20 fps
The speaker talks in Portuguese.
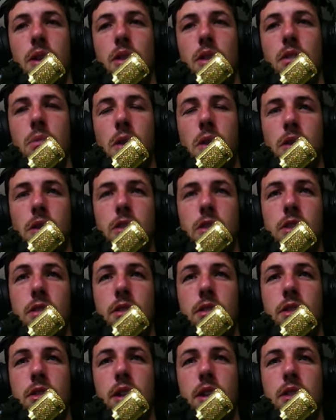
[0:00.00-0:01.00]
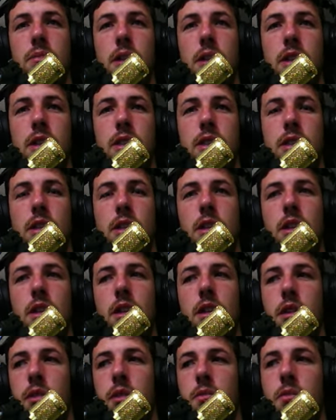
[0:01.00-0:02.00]
um modzinho de seis marchas
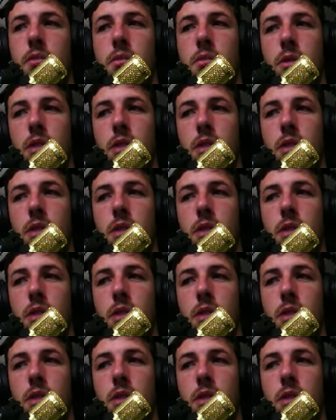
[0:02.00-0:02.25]
que, como eu